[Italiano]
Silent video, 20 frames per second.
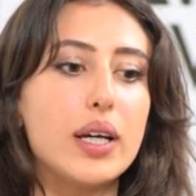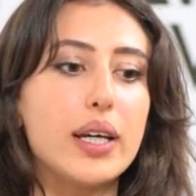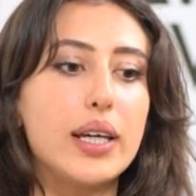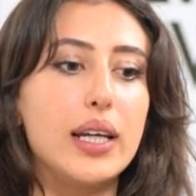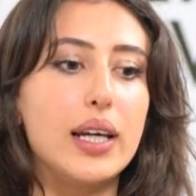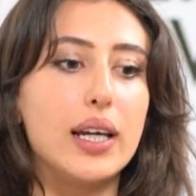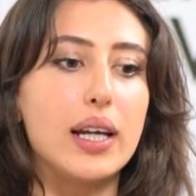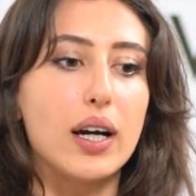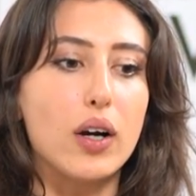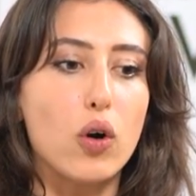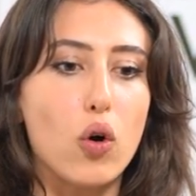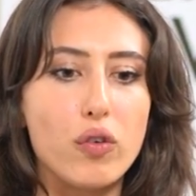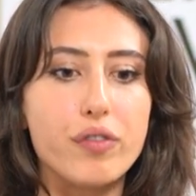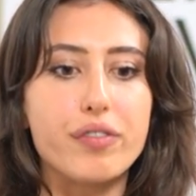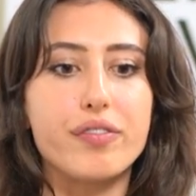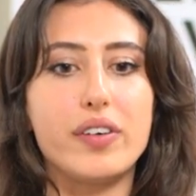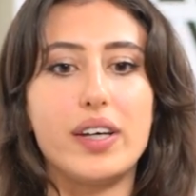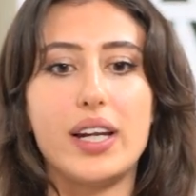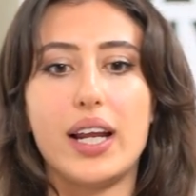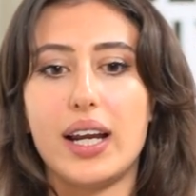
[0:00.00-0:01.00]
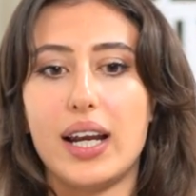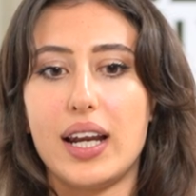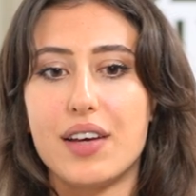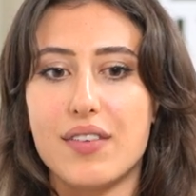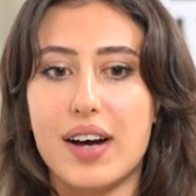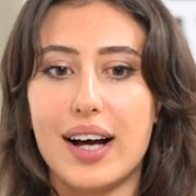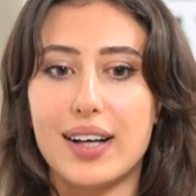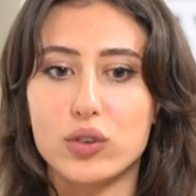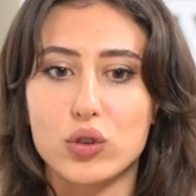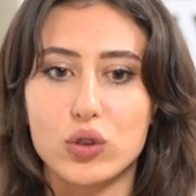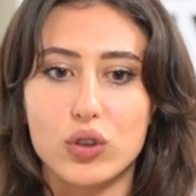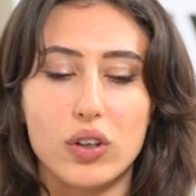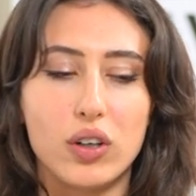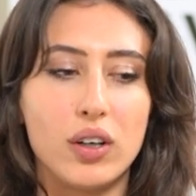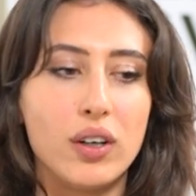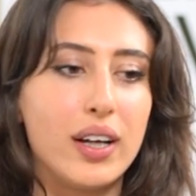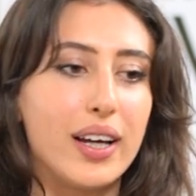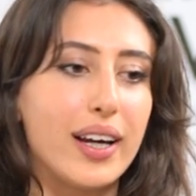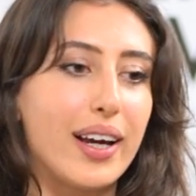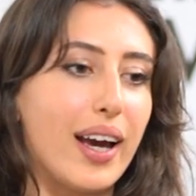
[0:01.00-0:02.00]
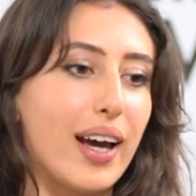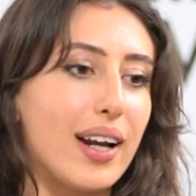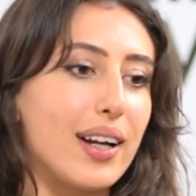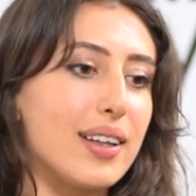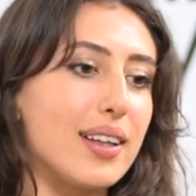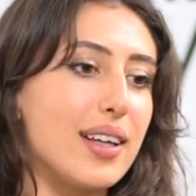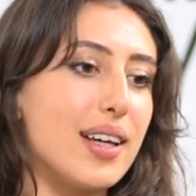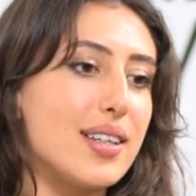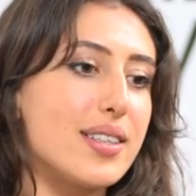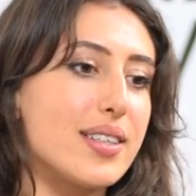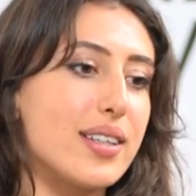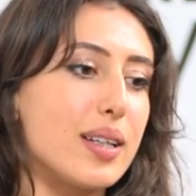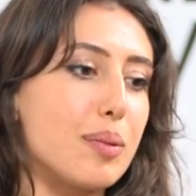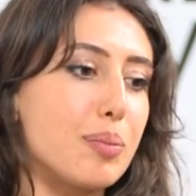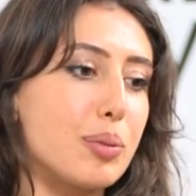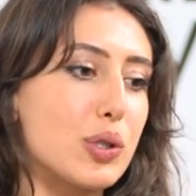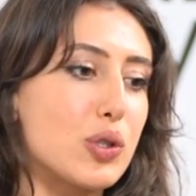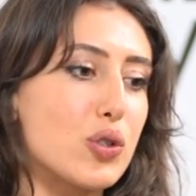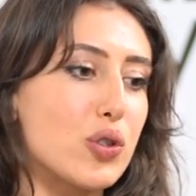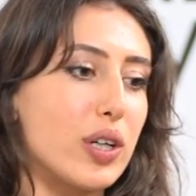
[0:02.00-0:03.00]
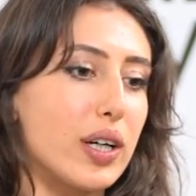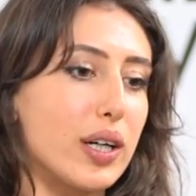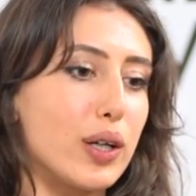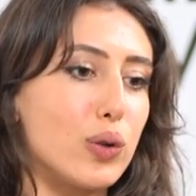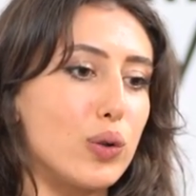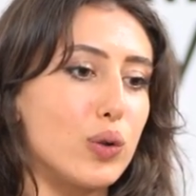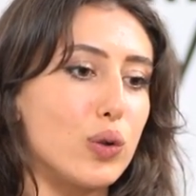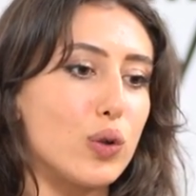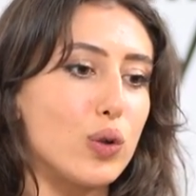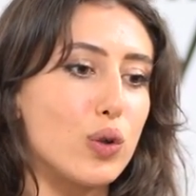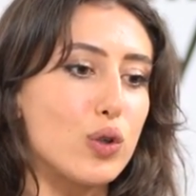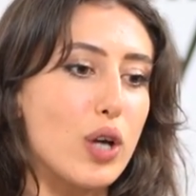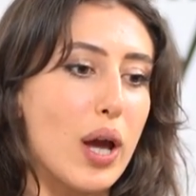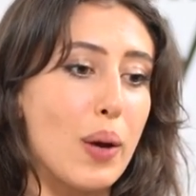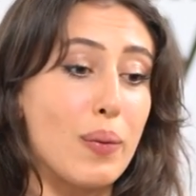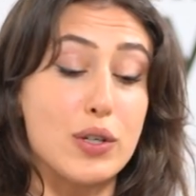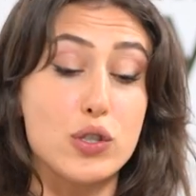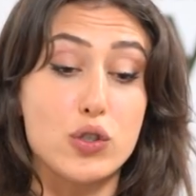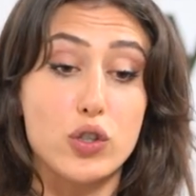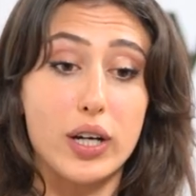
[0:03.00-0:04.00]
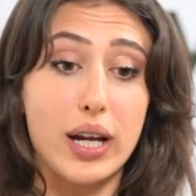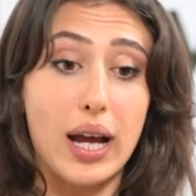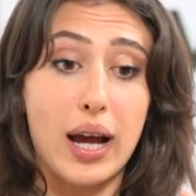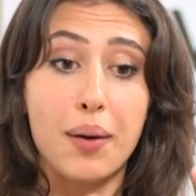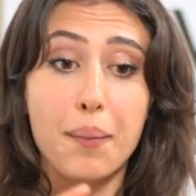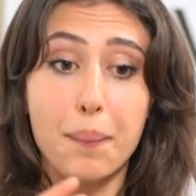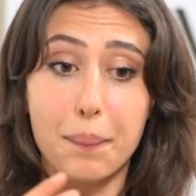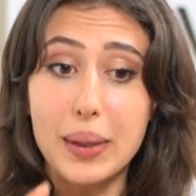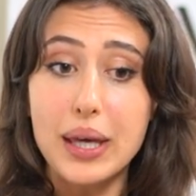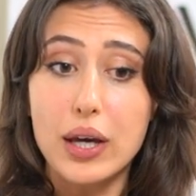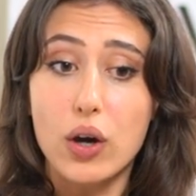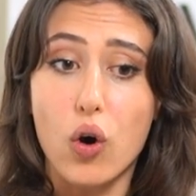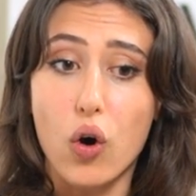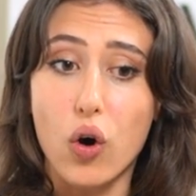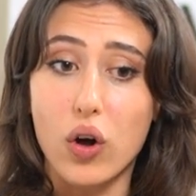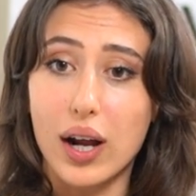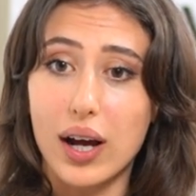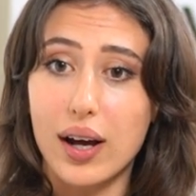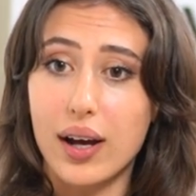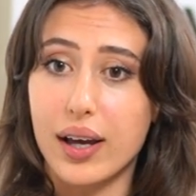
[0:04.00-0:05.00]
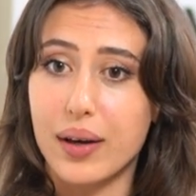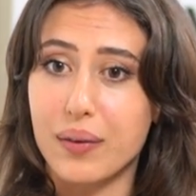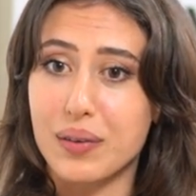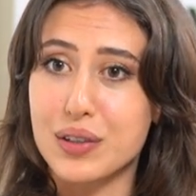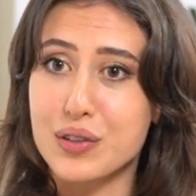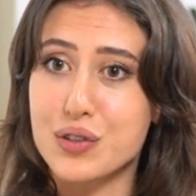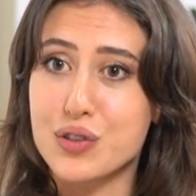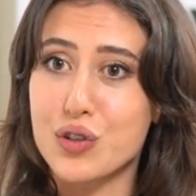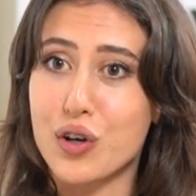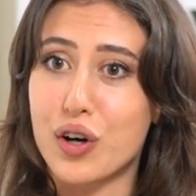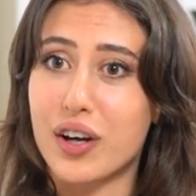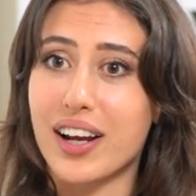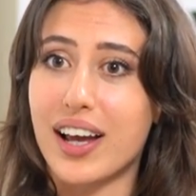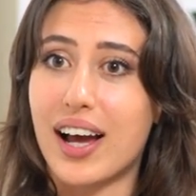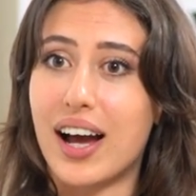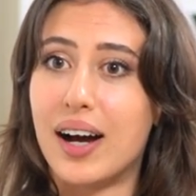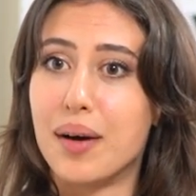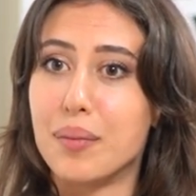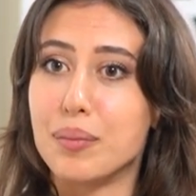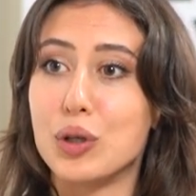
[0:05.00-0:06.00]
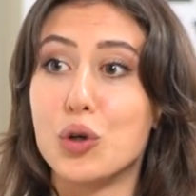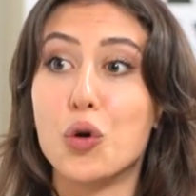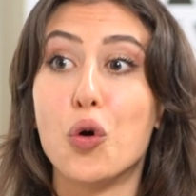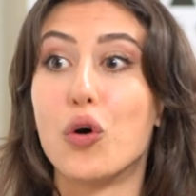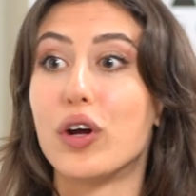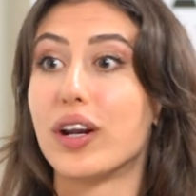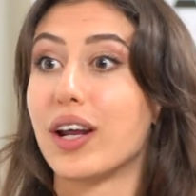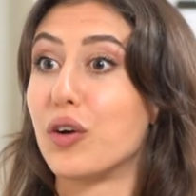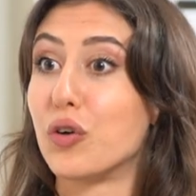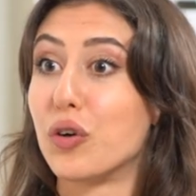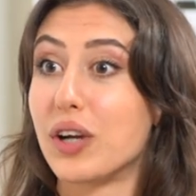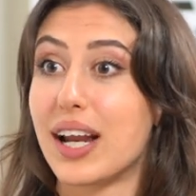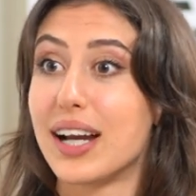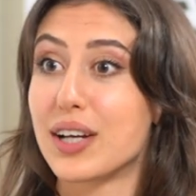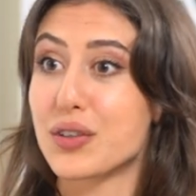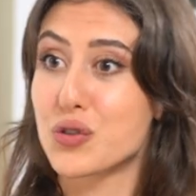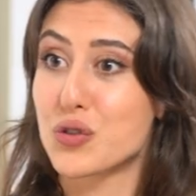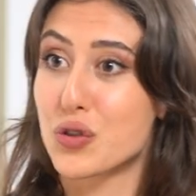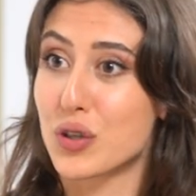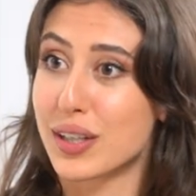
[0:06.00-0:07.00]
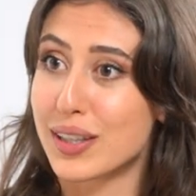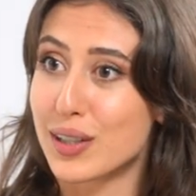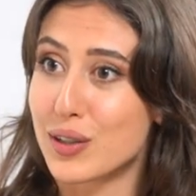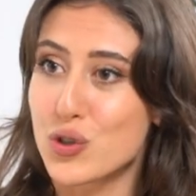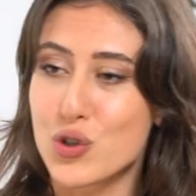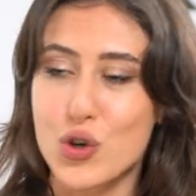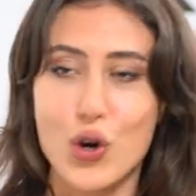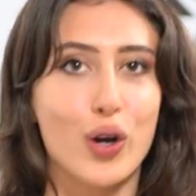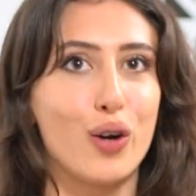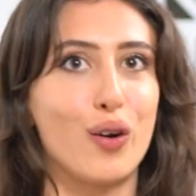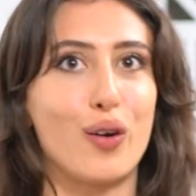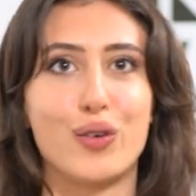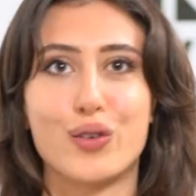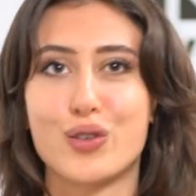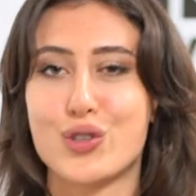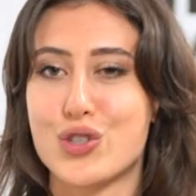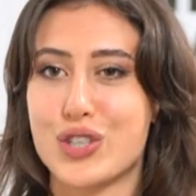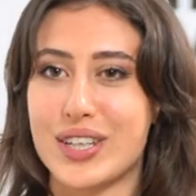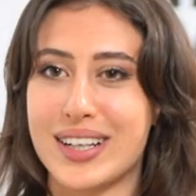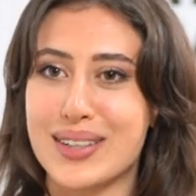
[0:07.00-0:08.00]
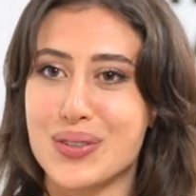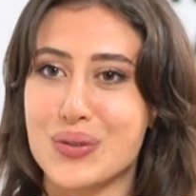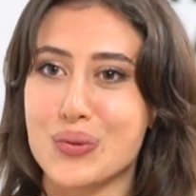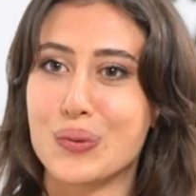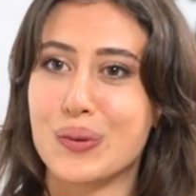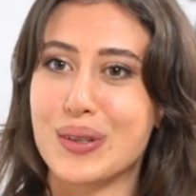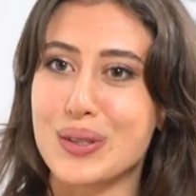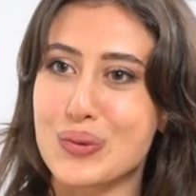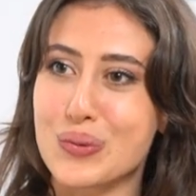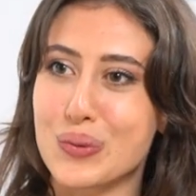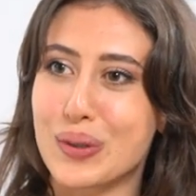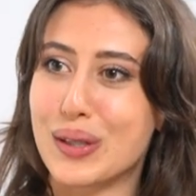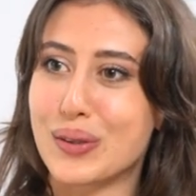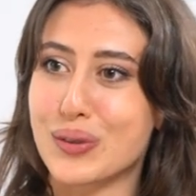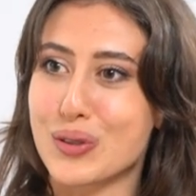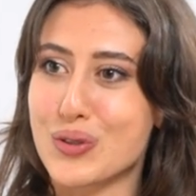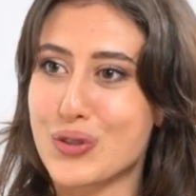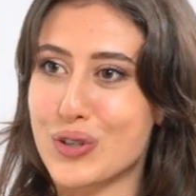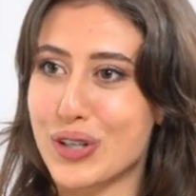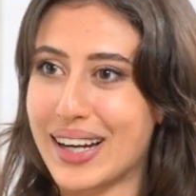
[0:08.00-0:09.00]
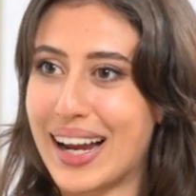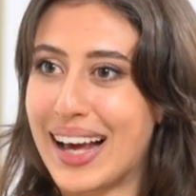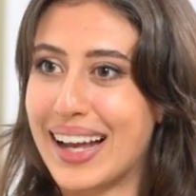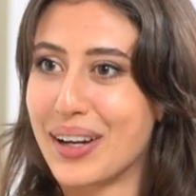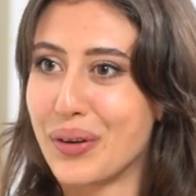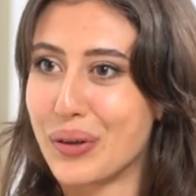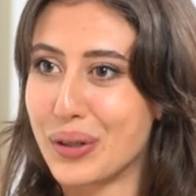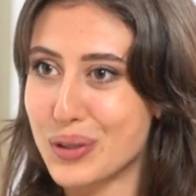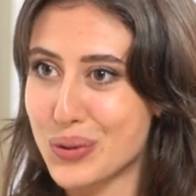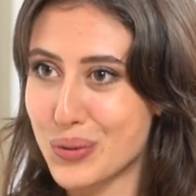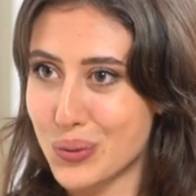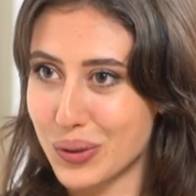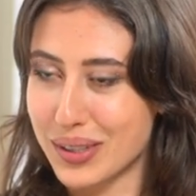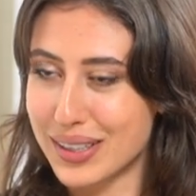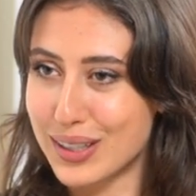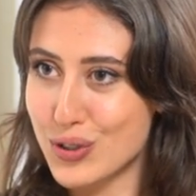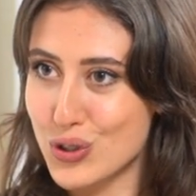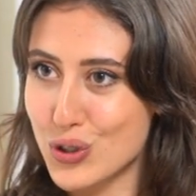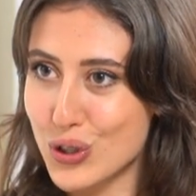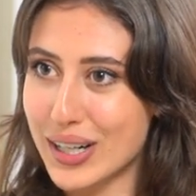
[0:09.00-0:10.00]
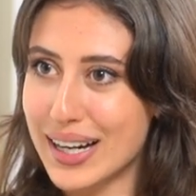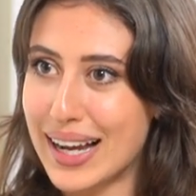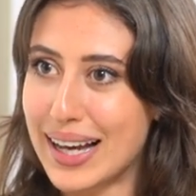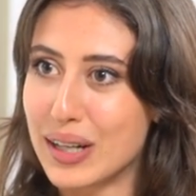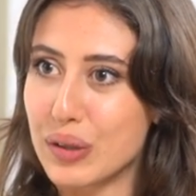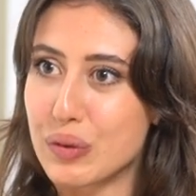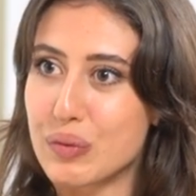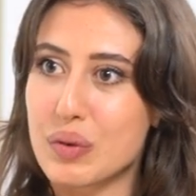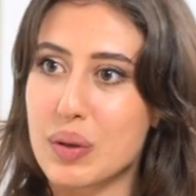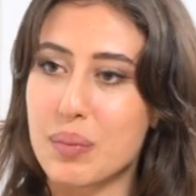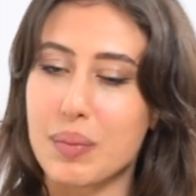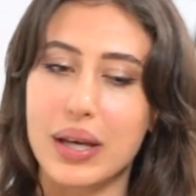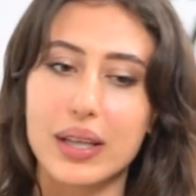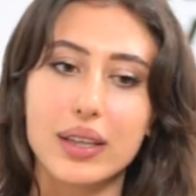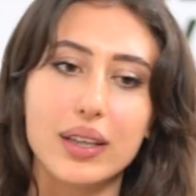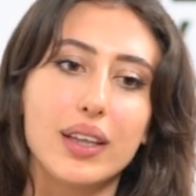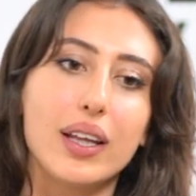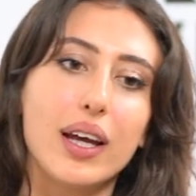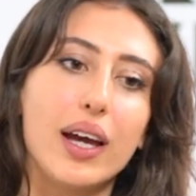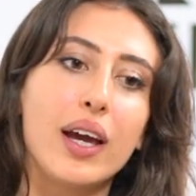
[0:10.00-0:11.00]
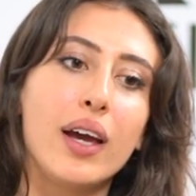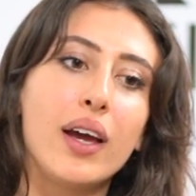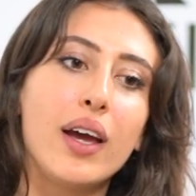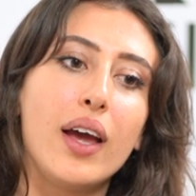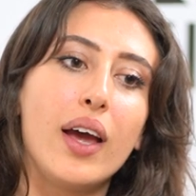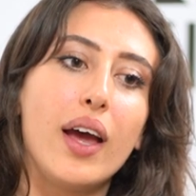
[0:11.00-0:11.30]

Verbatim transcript: il confine innevato canadese da persona che non conosce, è una storia piccola, è una storia minore, non è la storia del giorno, non c'era su nessun altro giornale o in nessun telegiornale ovviamente,